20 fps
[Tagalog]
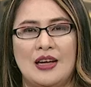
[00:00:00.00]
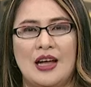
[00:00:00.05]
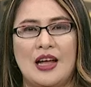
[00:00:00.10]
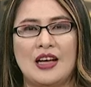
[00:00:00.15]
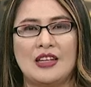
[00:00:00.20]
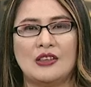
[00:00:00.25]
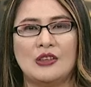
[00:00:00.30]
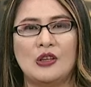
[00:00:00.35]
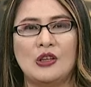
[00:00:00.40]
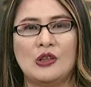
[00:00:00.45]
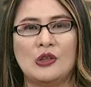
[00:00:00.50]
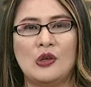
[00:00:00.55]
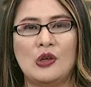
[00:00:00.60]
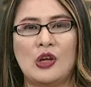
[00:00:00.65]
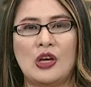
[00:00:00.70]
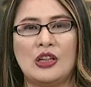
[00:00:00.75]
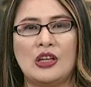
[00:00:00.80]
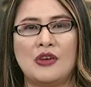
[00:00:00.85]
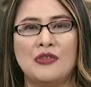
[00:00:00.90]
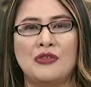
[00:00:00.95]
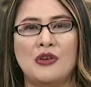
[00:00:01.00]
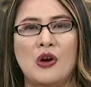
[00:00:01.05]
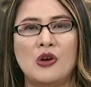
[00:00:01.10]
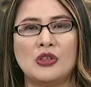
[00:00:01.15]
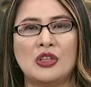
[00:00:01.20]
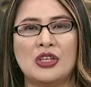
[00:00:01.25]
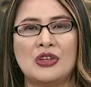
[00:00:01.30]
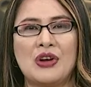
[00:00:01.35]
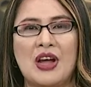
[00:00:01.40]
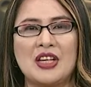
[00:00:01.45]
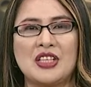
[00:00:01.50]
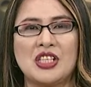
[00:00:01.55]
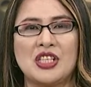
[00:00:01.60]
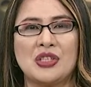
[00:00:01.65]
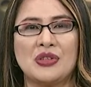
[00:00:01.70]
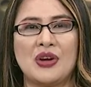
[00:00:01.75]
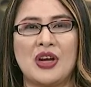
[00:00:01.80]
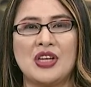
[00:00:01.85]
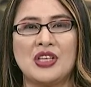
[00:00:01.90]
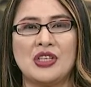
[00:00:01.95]
Agtultuloy ti voter
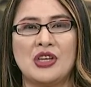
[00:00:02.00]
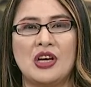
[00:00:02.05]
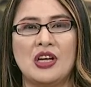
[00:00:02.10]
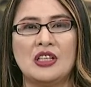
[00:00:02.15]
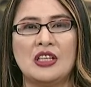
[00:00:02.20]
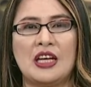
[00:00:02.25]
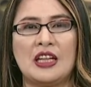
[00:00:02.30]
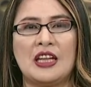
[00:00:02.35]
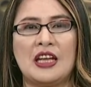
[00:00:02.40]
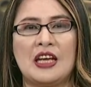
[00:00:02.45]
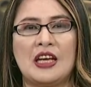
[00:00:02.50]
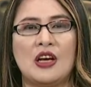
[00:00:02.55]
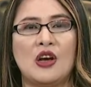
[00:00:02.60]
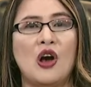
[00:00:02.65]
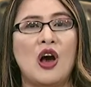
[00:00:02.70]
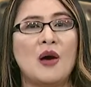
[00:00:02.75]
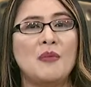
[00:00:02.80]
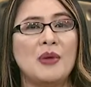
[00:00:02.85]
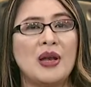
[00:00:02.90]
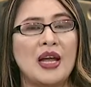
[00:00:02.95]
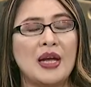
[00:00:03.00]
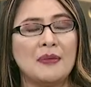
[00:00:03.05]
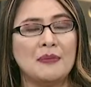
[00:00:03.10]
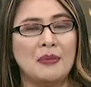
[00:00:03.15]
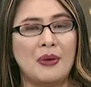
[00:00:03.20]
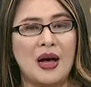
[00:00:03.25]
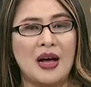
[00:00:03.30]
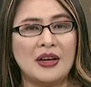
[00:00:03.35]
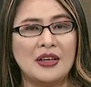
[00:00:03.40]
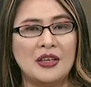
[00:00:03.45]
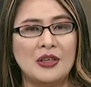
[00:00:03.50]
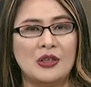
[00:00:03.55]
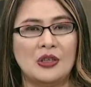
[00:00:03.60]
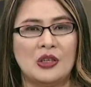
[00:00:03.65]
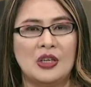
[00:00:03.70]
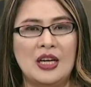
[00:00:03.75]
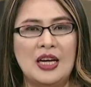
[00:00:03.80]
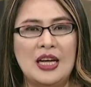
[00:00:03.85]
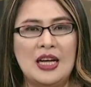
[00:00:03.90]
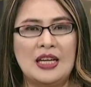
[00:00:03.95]
registration iti Comelec
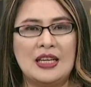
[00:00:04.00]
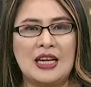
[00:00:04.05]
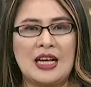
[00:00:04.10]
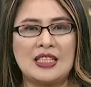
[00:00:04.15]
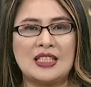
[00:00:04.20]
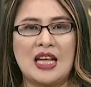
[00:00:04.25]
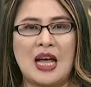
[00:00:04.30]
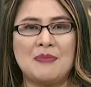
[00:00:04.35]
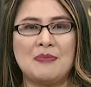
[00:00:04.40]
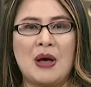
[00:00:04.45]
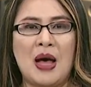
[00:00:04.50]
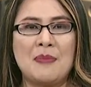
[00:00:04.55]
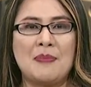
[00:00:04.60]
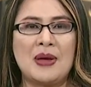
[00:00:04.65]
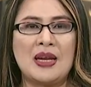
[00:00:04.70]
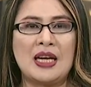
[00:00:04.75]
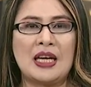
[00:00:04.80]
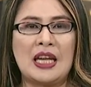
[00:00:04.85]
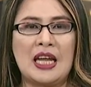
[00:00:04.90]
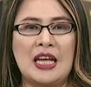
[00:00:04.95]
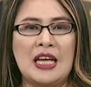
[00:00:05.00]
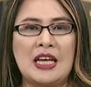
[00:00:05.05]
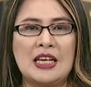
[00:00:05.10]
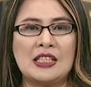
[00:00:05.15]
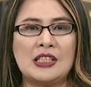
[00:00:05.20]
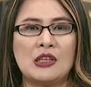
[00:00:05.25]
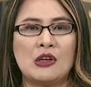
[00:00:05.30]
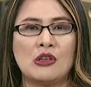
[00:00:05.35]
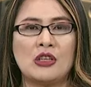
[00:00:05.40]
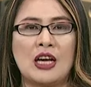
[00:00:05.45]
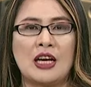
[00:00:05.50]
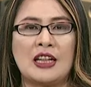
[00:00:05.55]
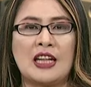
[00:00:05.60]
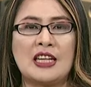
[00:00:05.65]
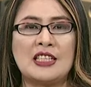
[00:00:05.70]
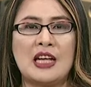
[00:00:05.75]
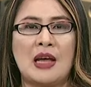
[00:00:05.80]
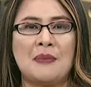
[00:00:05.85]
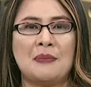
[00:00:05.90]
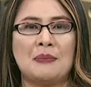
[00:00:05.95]
Bagyo. Nasapa pa nagrehistro
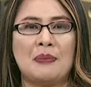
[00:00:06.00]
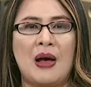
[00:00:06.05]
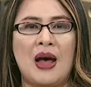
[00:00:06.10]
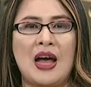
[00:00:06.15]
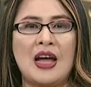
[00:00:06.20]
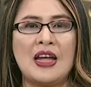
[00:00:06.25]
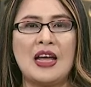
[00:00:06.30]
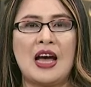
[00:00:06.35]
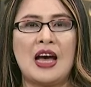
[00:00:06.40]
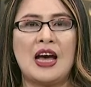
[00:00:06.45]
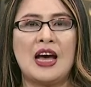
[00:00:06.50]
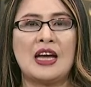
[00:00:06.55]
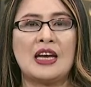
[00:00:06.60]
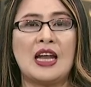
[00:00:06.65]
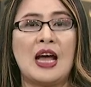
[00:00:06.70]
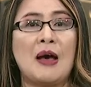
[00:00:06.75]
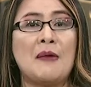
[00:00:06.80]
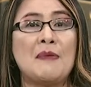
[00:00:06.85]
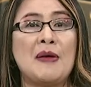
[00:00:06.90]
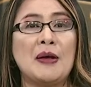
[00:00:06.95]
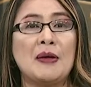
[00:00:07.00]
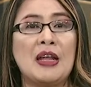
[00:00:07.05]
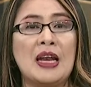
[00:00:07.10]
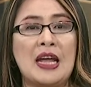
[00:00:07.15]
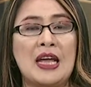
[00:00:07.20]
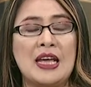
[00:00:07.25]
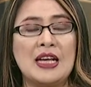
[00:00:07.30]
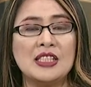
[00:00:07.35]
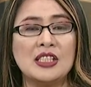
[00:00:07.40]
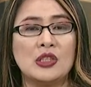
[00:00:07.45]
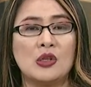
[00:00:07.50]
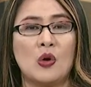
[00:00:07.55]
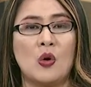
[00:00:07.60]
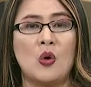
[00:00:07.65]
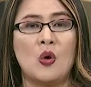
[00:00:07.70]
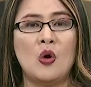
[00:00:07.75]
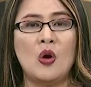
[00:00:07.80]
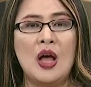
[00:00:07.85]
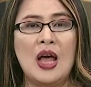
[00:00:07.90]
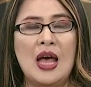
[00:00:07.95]
dagiti sanpay a ah,
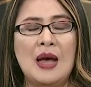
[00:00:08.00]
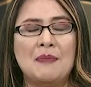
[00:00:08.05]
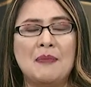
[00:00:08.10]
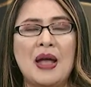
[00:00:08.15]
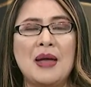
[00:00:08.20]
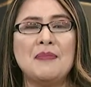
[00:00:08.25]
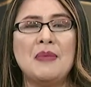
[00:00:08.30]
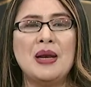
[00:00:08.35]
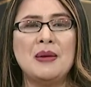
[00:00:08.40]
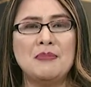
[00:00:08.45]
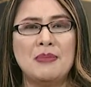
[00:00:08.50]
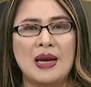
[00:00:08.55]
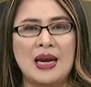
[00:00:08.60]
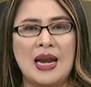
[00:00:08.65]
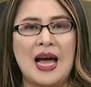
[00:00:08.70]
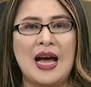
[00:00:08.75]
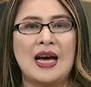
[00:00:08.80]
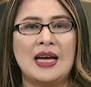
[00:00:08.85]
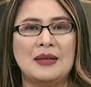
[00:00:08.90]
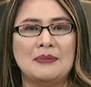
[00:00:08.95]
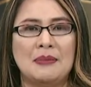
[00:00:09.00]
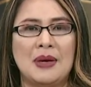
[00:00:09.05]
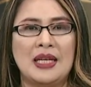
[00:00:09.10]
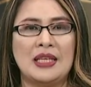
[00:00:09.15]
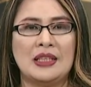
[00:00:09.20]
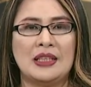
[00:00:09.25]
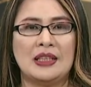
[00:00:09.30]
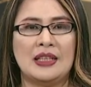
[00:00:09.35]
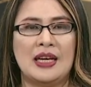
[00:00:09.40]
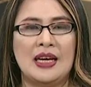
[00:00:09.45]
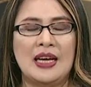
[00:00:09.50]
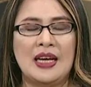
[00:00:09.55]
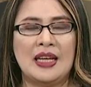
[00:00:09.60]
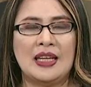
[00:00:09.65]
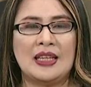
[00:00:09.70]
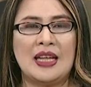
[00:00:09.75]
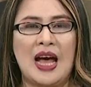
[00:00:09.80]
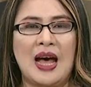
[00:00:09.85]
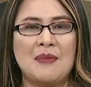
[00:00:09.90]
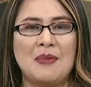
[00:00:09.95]
nakapagrehistro may balbalakad manen.
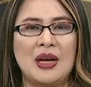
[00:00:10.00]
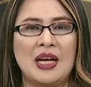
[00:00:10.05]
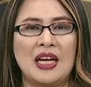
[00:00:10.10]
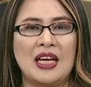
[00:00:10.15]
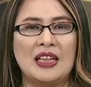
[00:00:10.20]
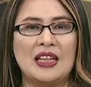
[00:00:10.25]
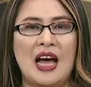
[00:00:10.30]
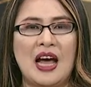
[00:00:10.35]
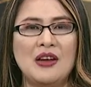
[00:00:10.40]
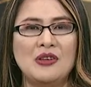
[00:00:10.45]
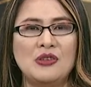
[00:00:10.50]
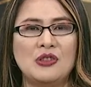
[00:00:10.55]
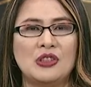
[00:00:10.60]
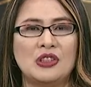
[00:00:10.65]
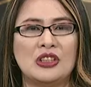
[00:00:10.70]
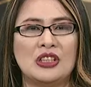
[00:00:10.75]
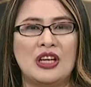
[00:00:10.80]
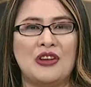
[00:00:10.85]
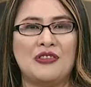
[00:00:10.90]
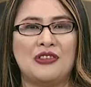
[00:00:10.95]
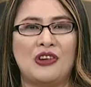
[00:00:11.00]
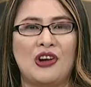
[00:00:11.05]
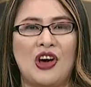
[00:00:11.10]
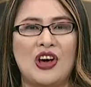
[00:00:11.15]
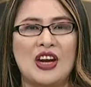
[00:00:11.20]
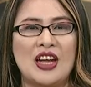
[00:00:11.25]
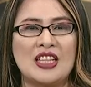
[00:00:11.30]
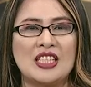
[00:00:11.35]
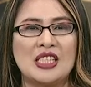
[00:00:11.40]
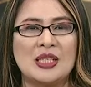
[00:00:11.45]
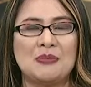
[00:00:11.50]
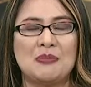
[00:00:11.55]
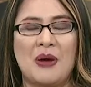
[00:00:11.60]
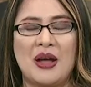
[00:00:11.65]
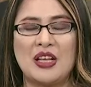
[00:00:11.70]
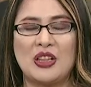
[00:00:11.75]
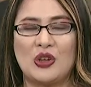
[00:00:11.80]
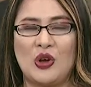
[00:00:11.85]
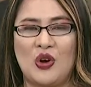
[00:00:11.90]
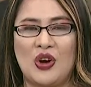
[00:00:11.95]
Damag idanon ni Florence
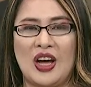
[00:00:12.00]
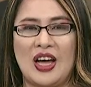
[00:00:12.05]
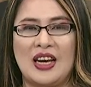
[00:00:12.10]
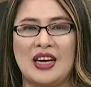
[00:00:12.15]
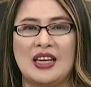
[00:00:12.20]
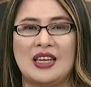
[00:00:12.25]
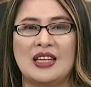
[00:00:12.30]
Paitokan.